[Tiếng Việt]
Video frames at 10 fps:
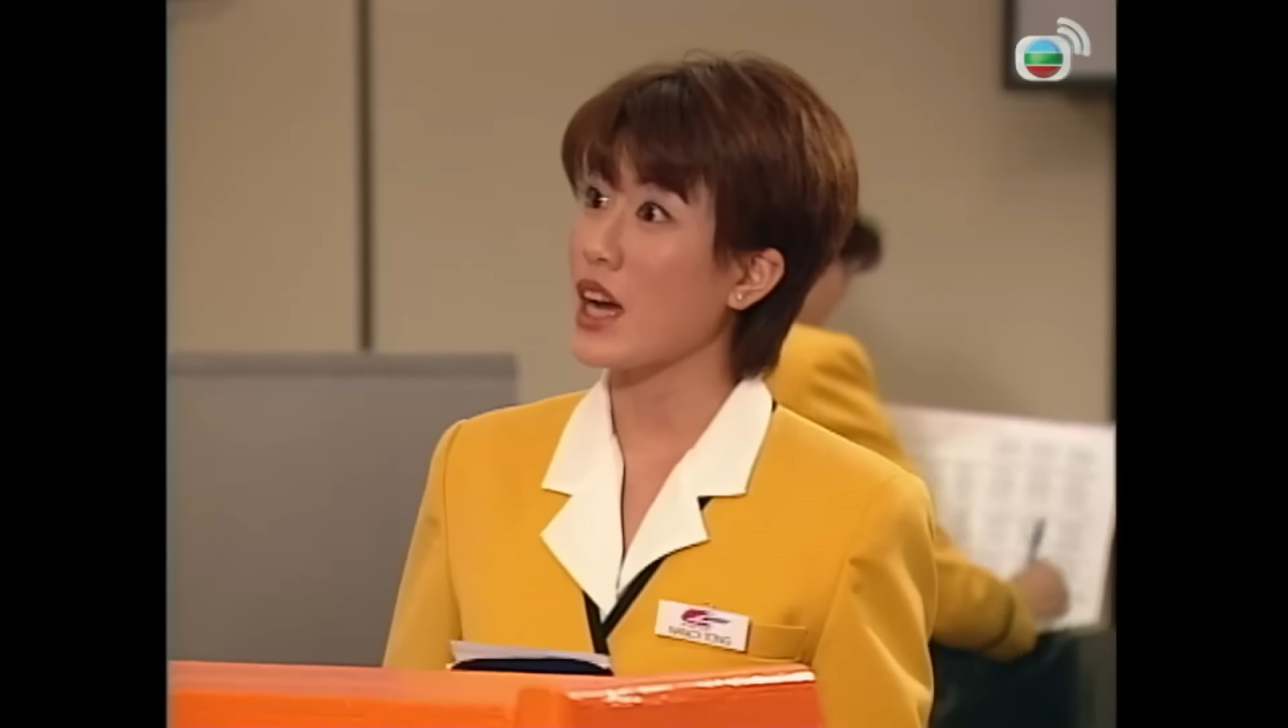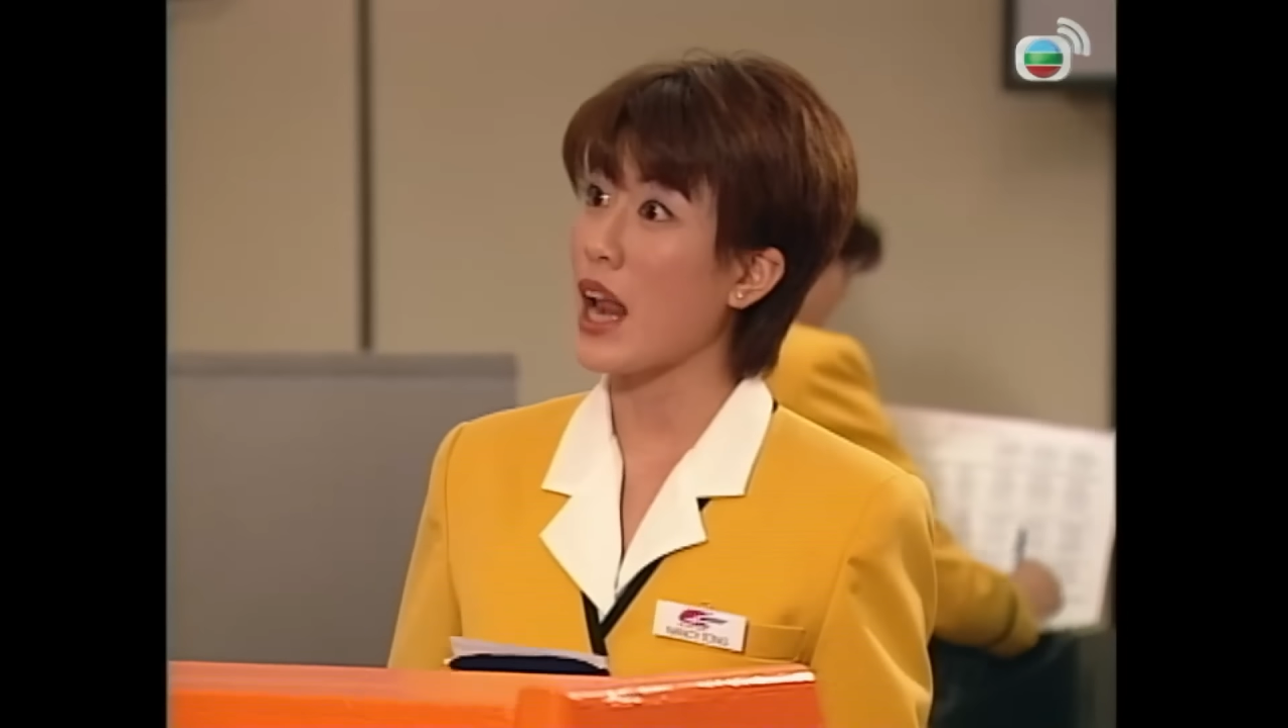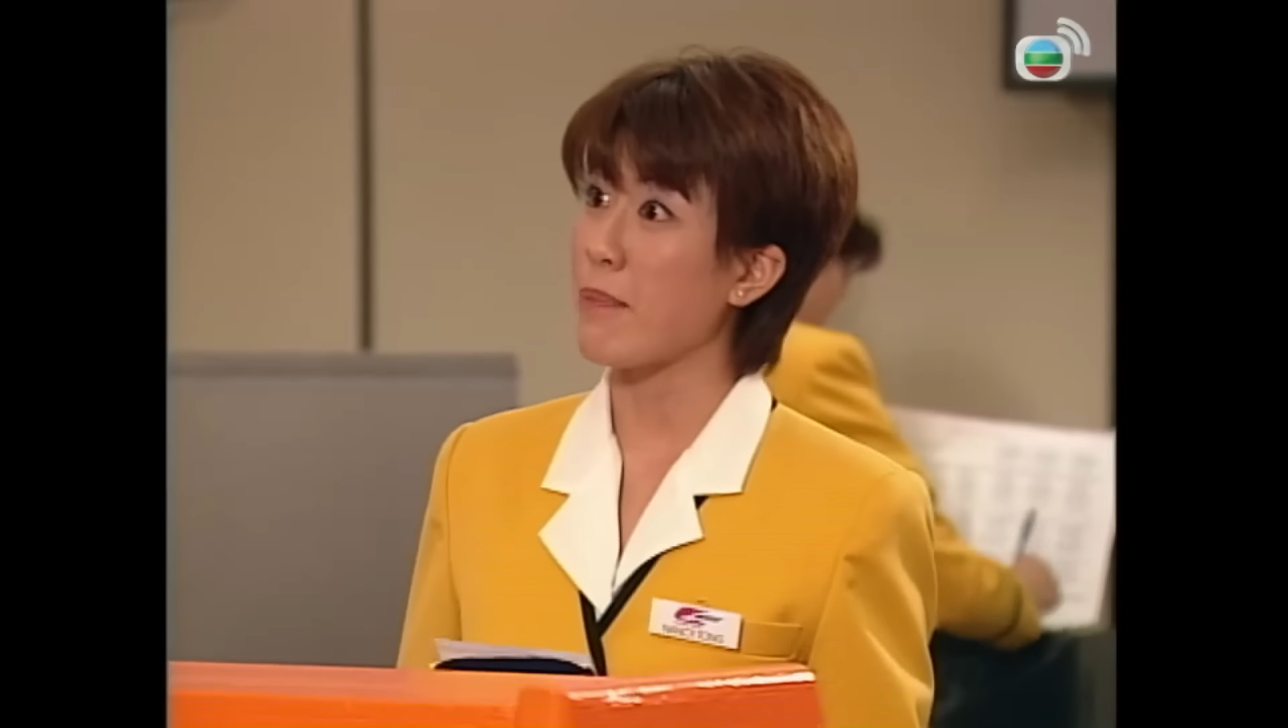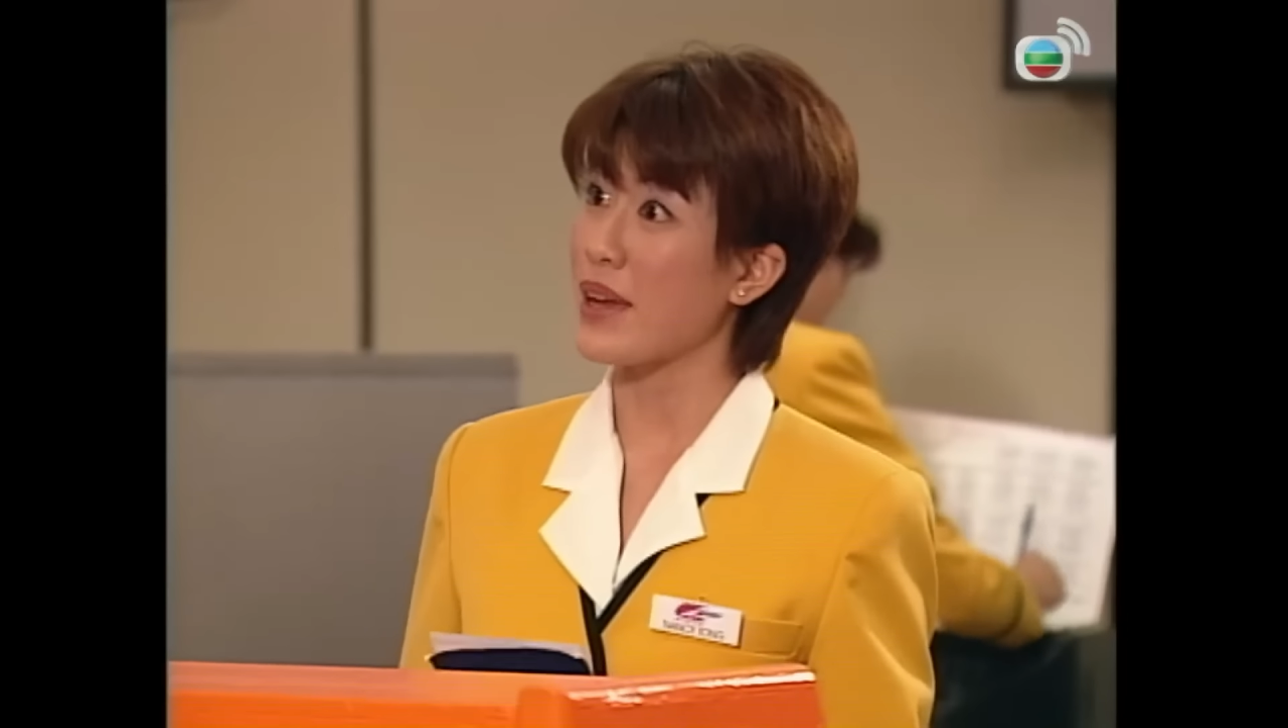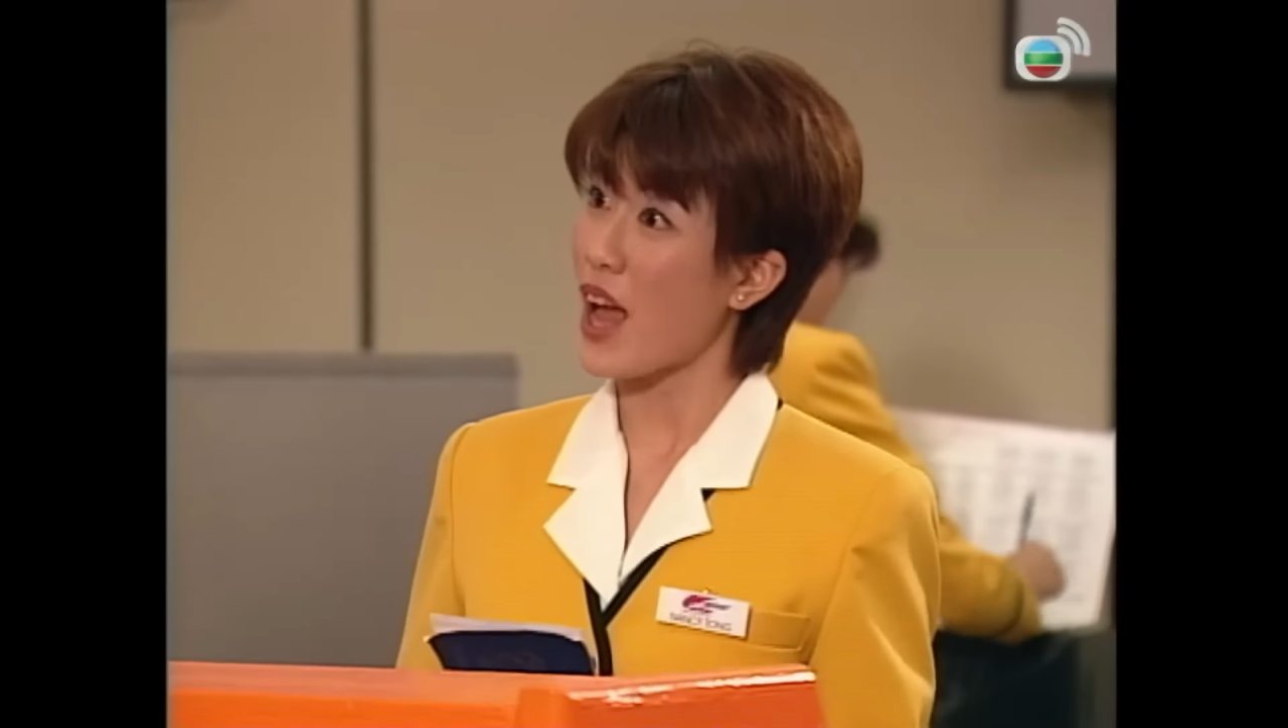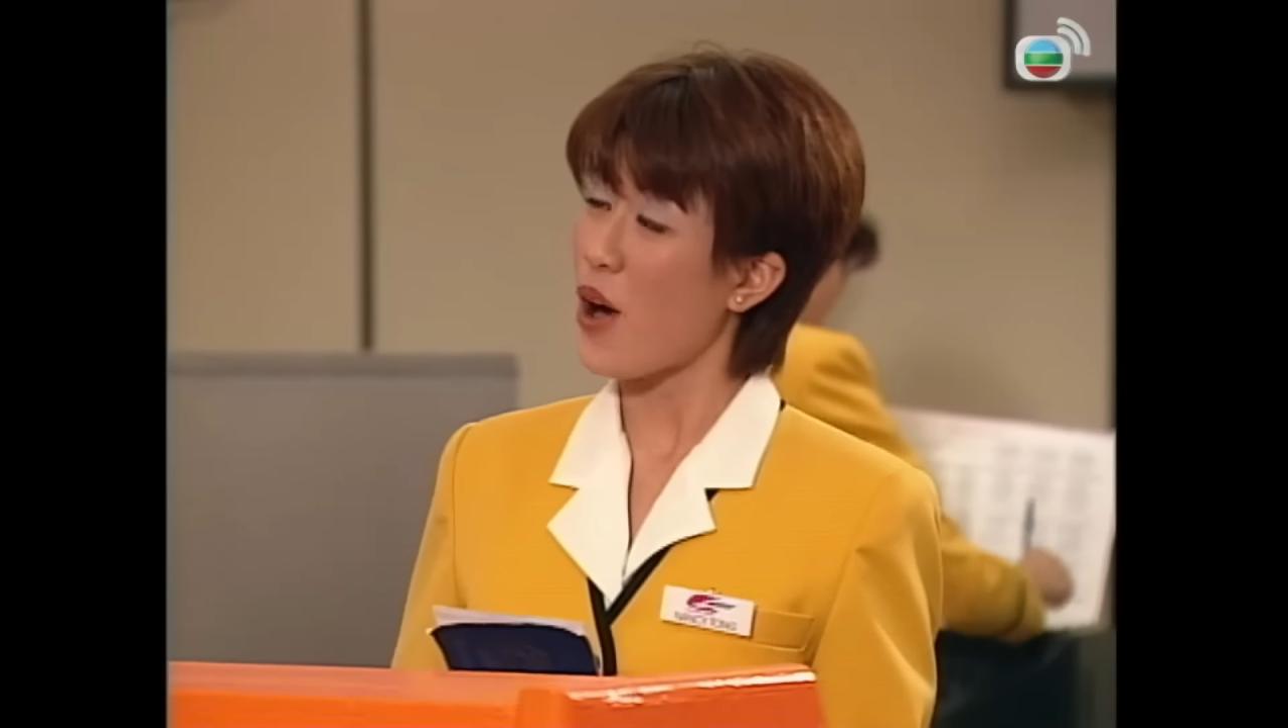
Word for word: trai của Đài